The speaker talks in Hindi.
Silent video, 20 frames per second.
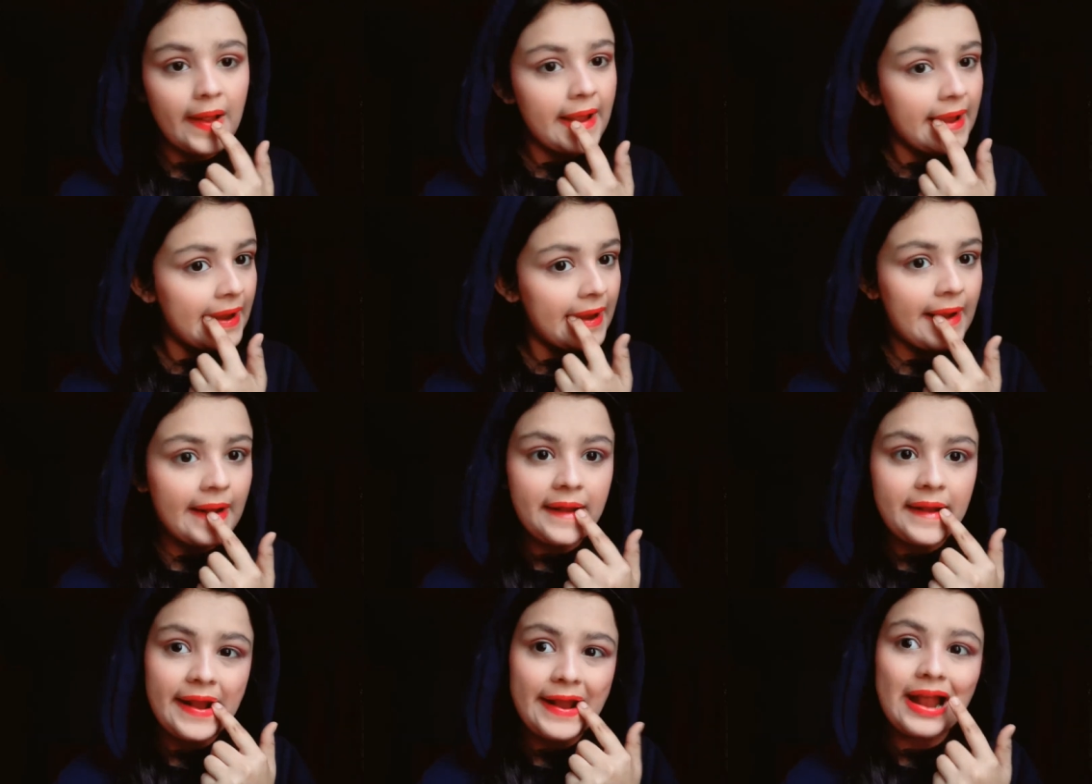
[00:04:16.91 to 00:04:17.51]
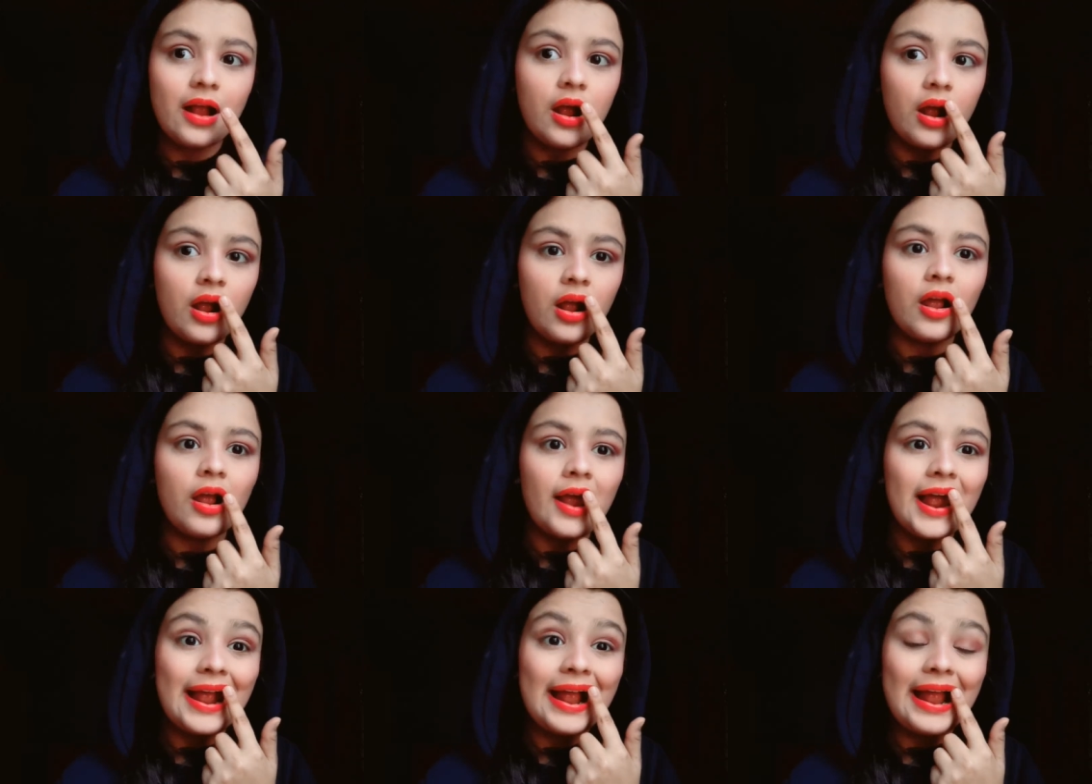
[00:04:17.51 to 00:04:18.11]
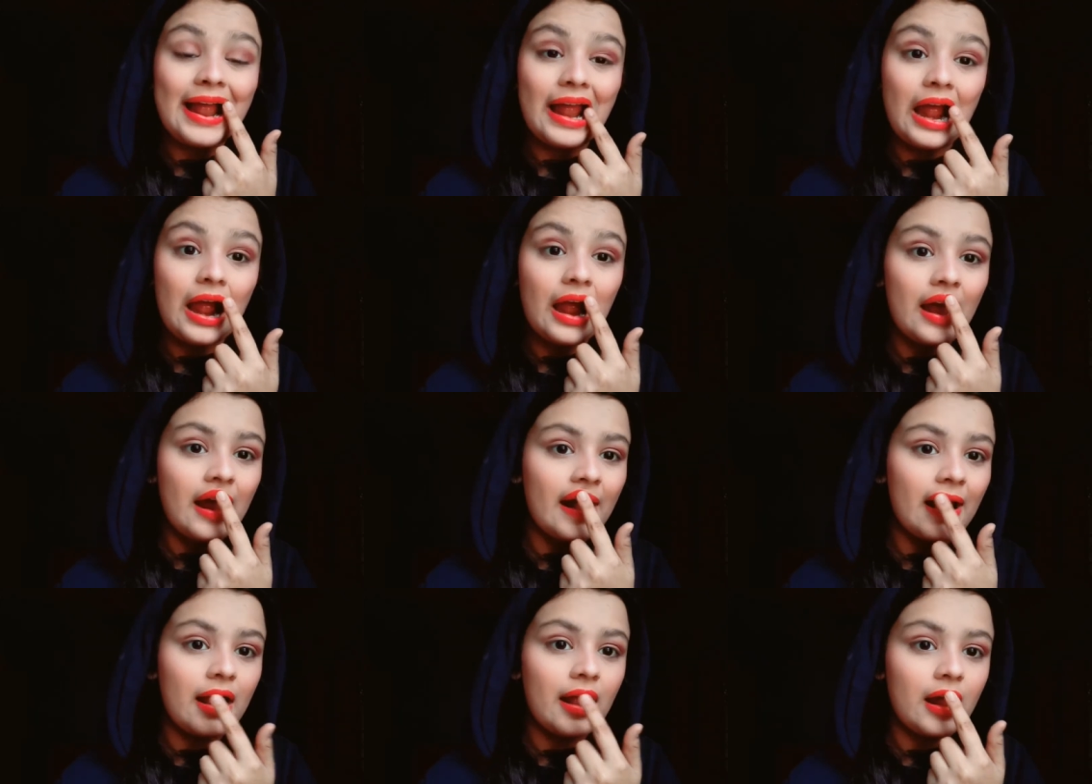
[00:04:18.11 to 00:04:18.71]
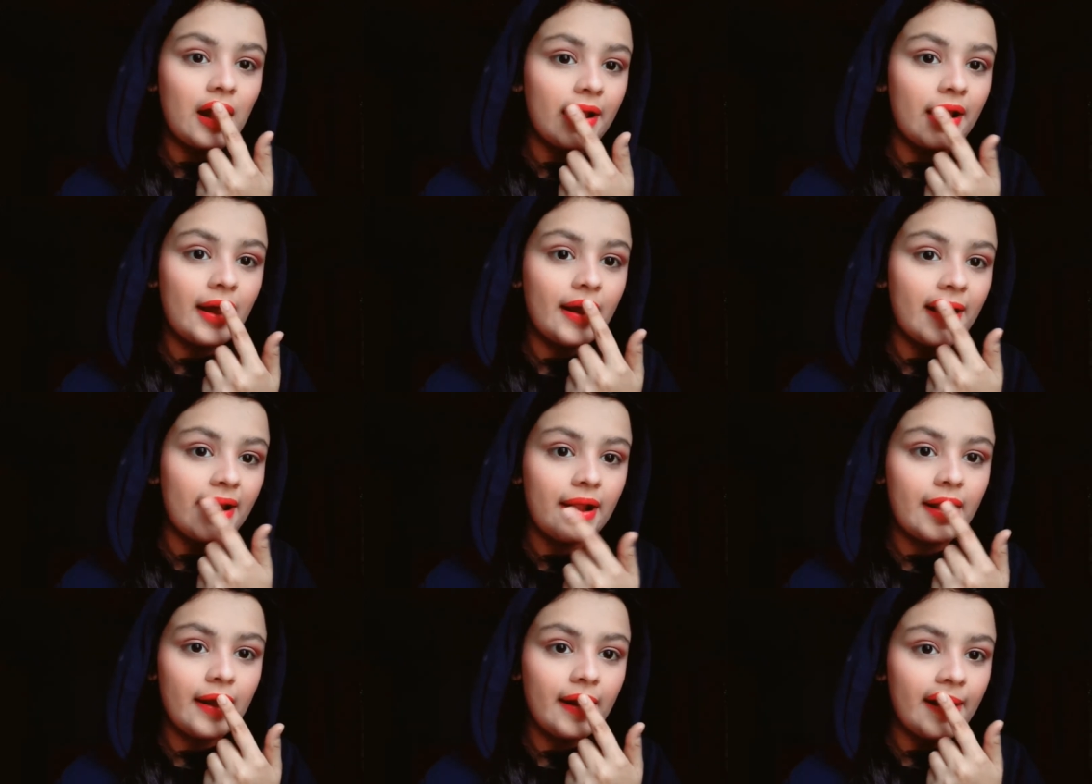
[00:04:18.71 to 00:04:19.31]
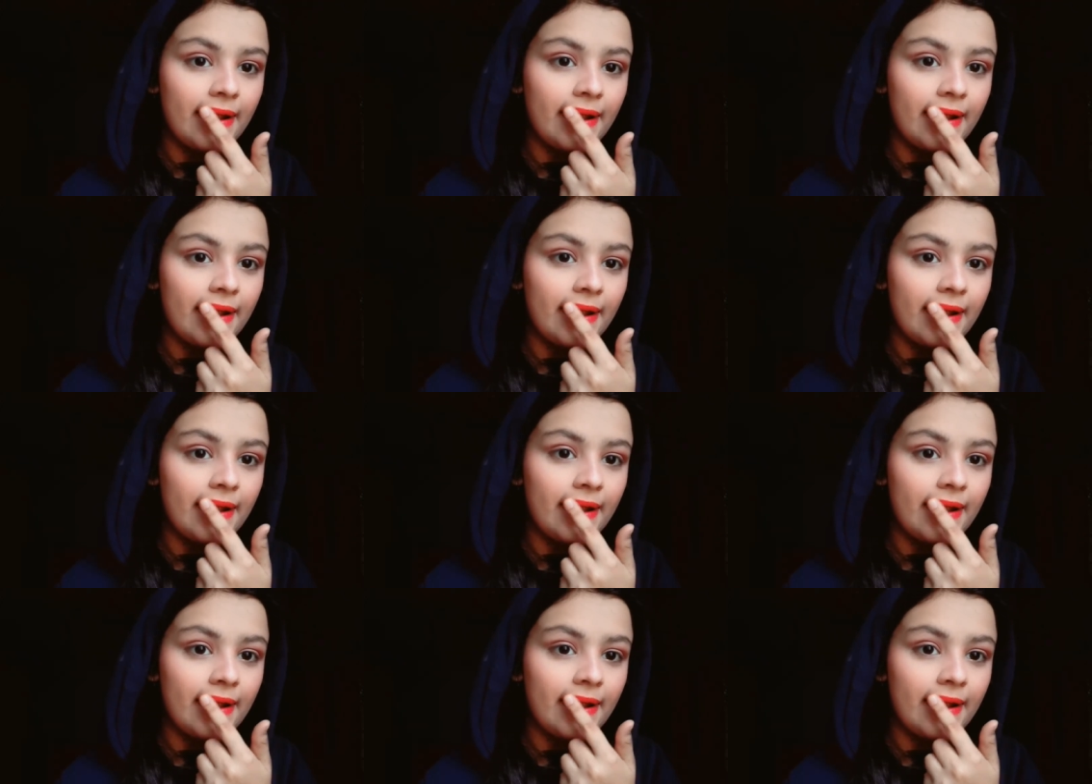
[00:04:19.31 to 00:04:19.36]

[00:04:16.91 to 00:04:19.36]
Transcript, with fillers: सो so, मुझे जो आज एकदम देसी